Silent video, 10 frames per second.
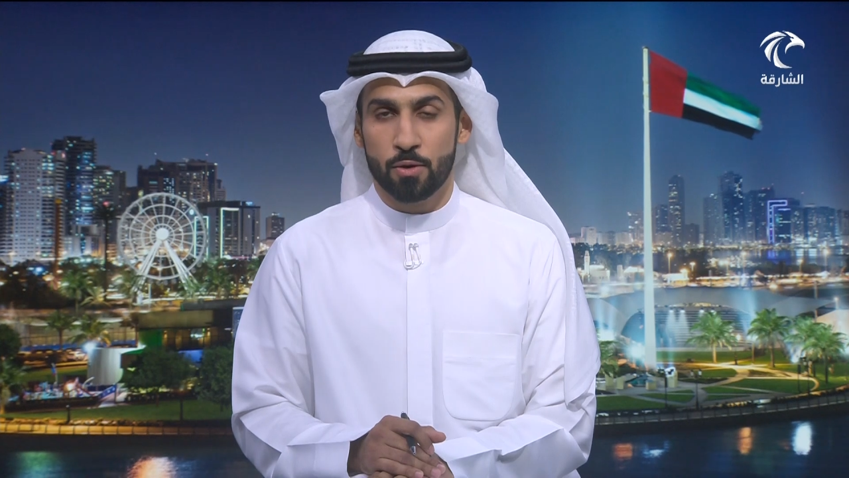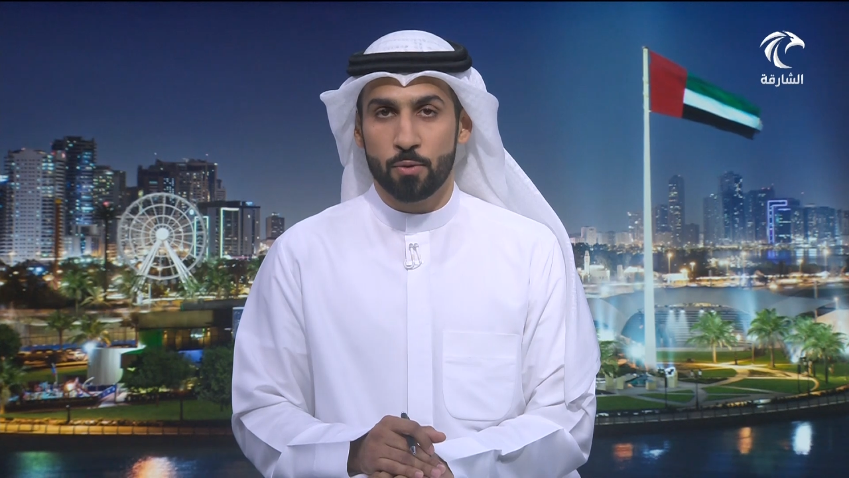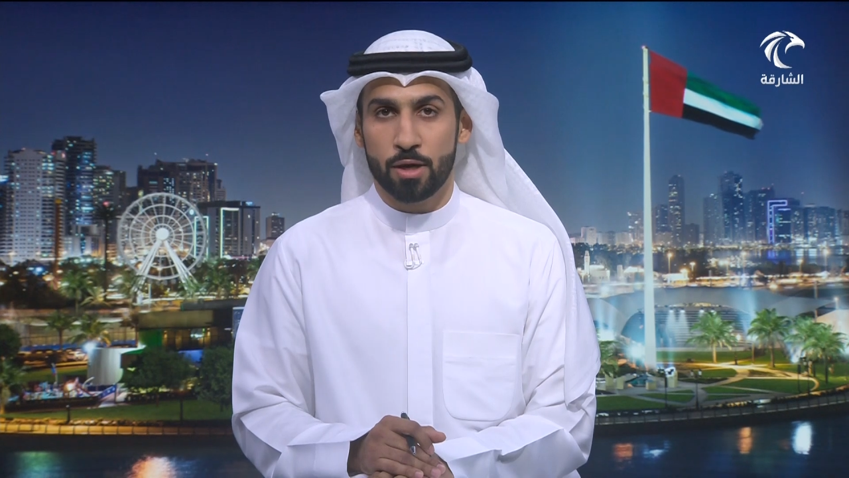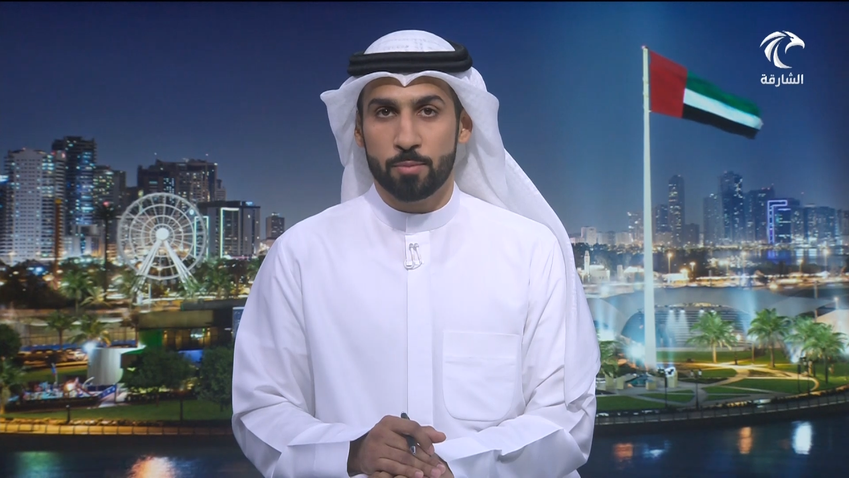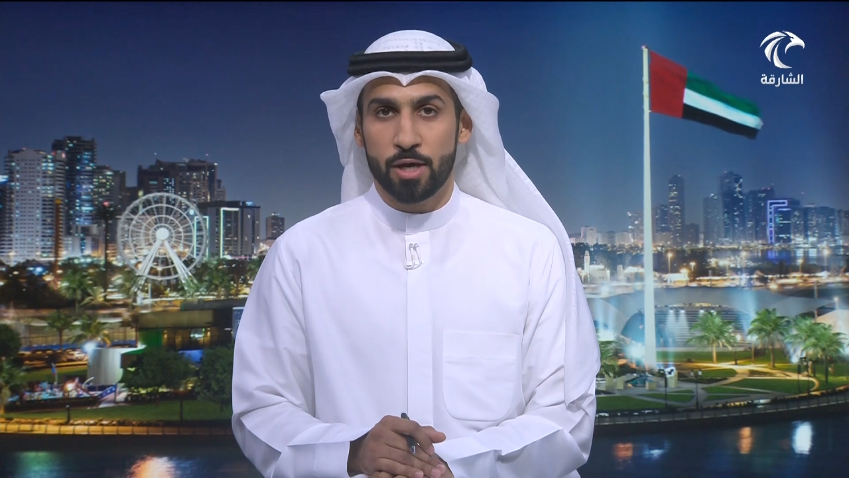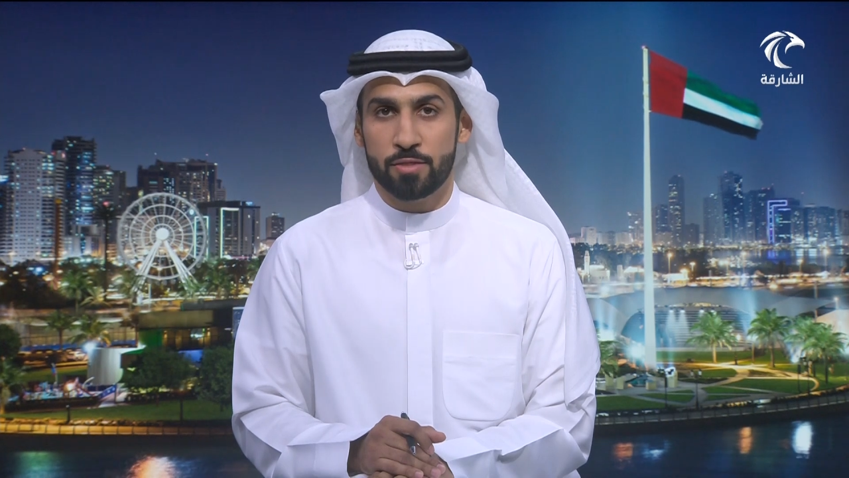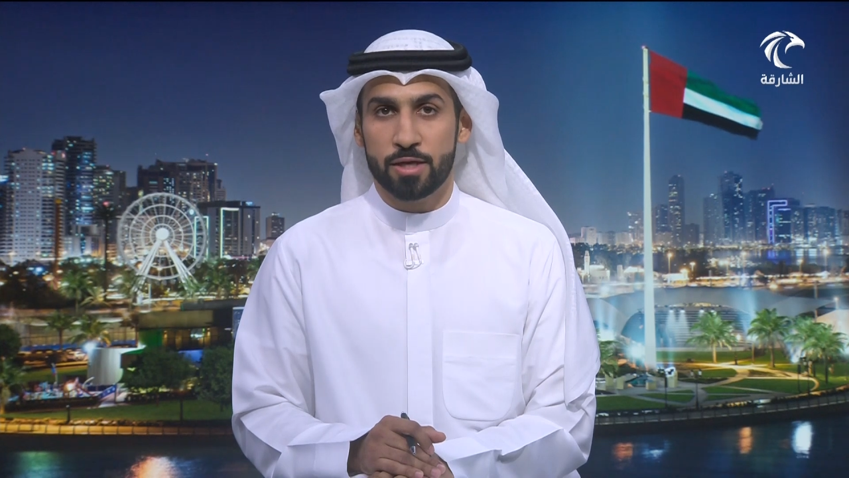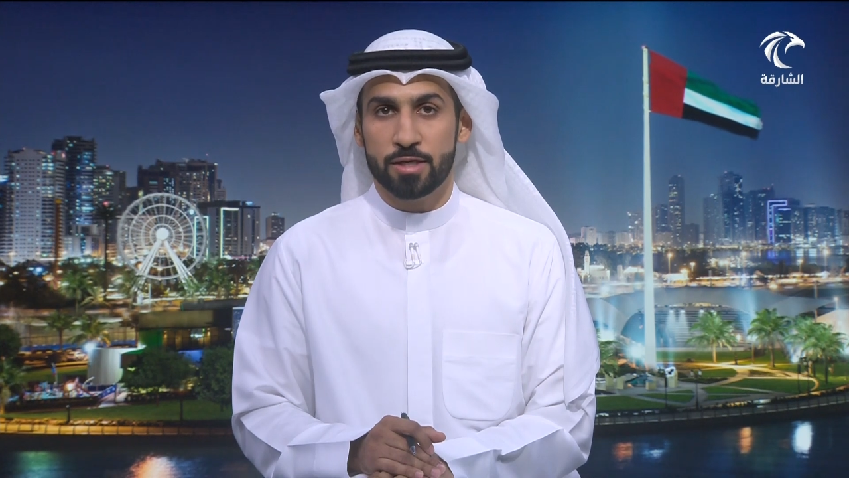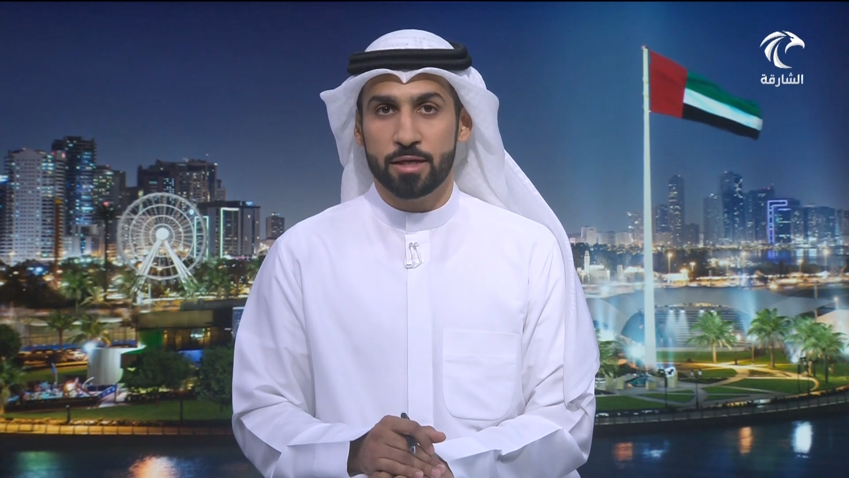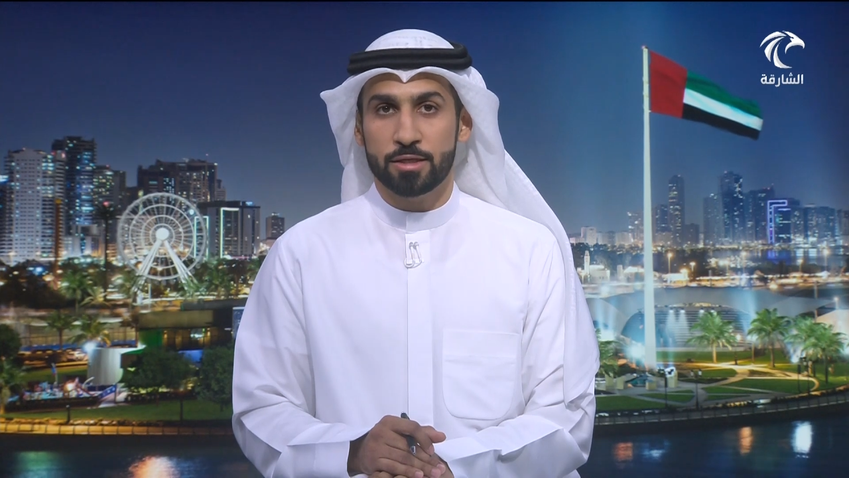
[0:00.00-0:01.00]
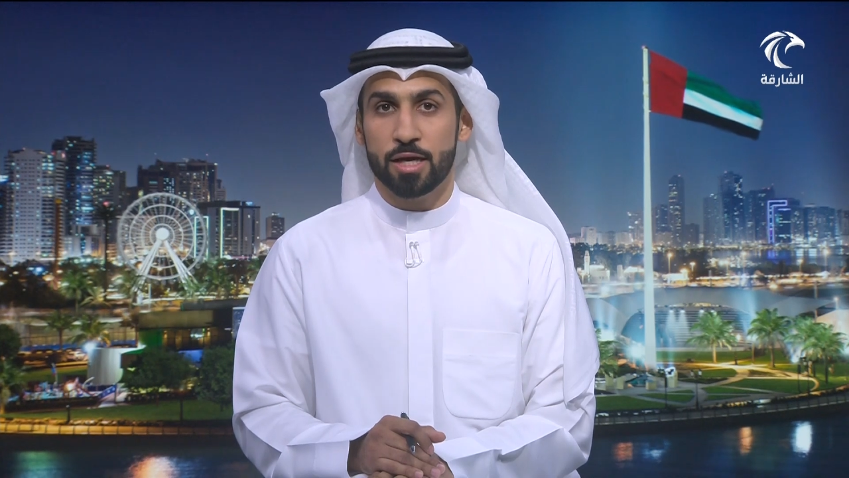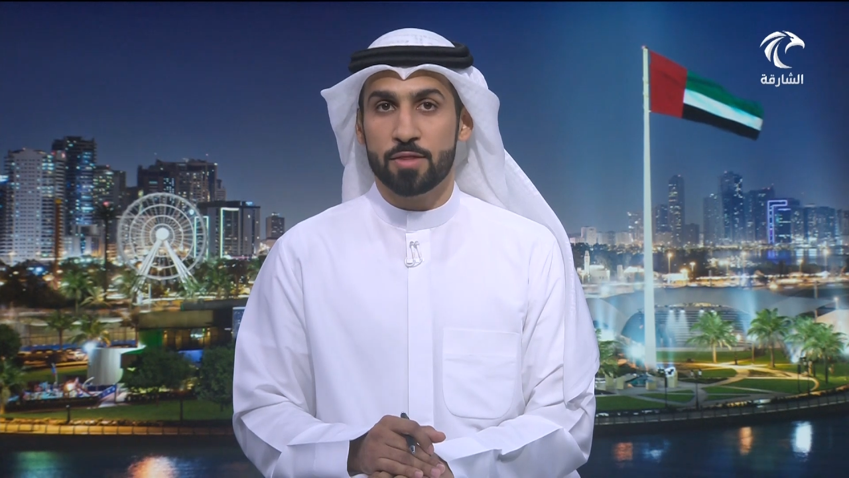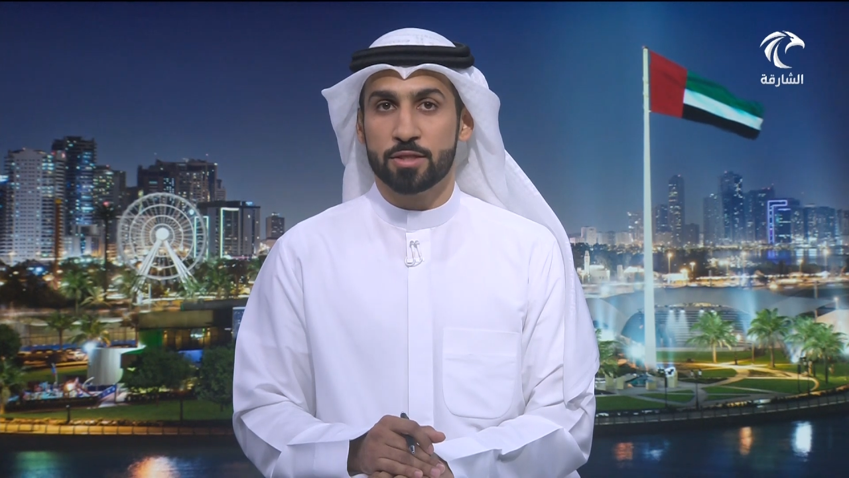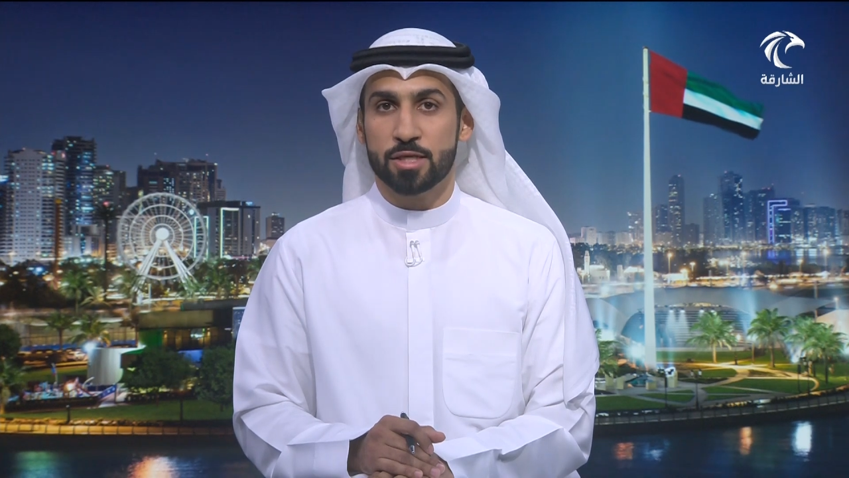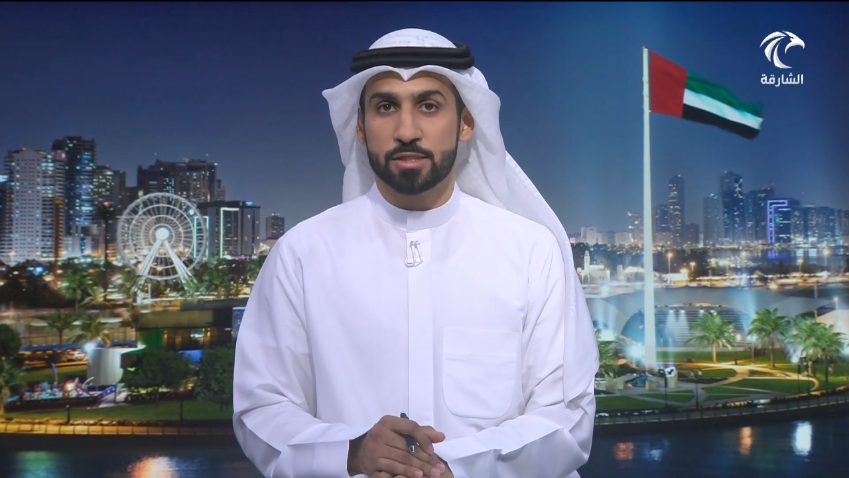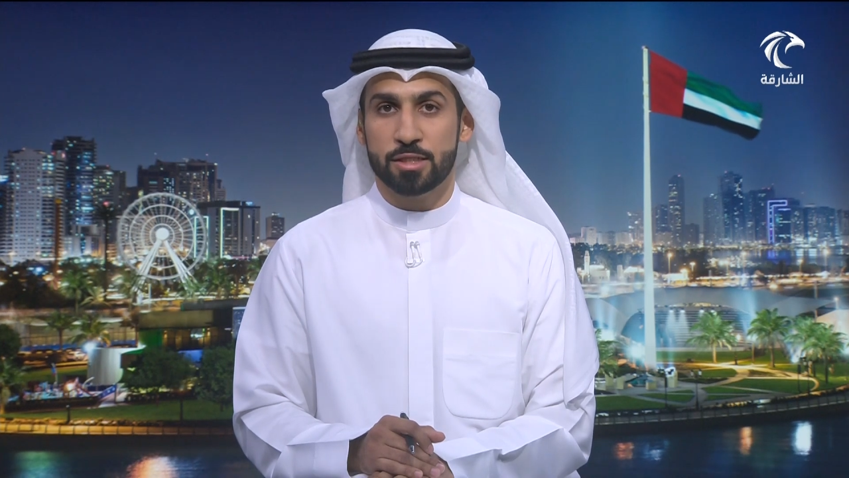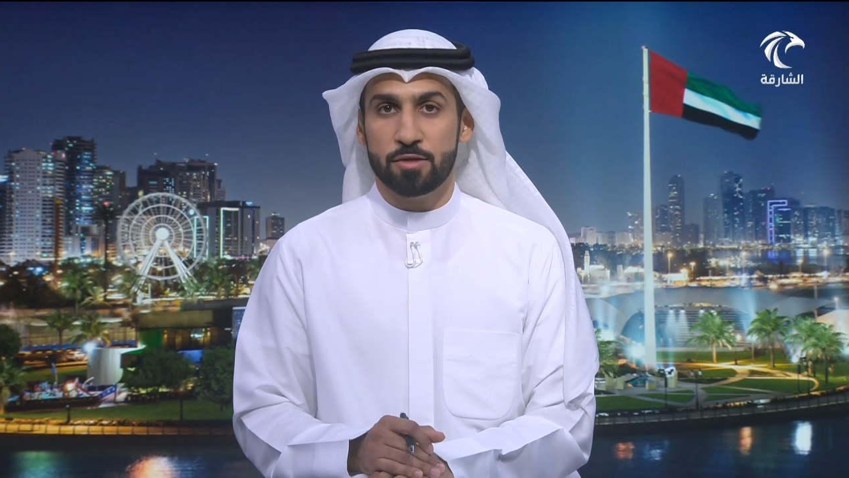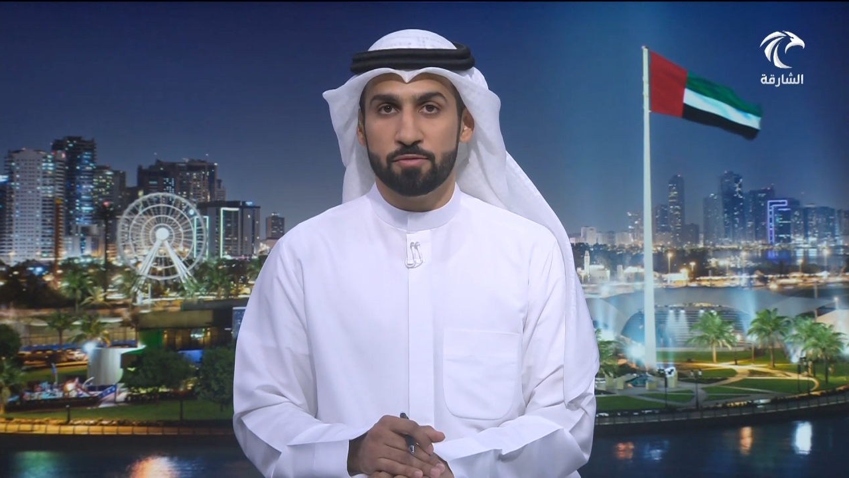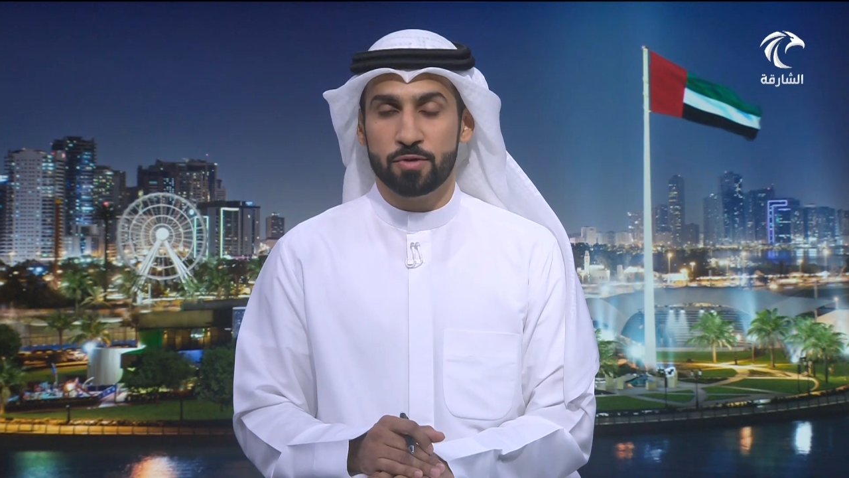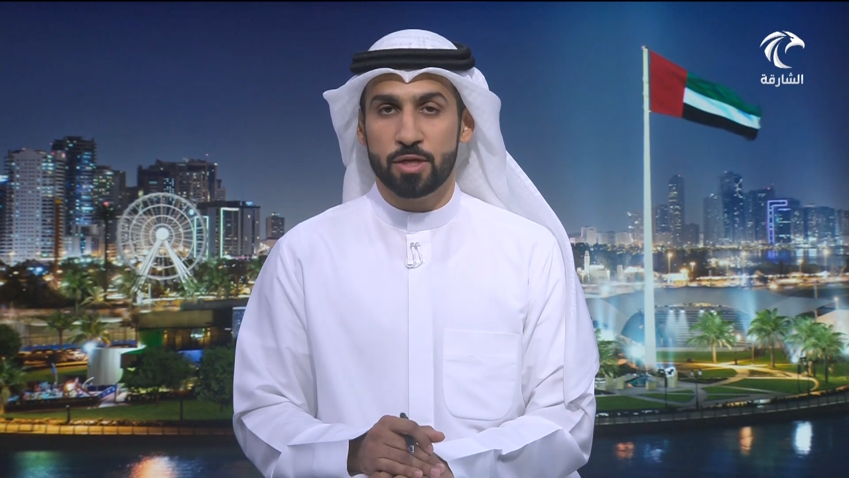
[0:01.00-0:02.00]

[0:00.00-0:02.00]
وماذا يعني هذا التصنيف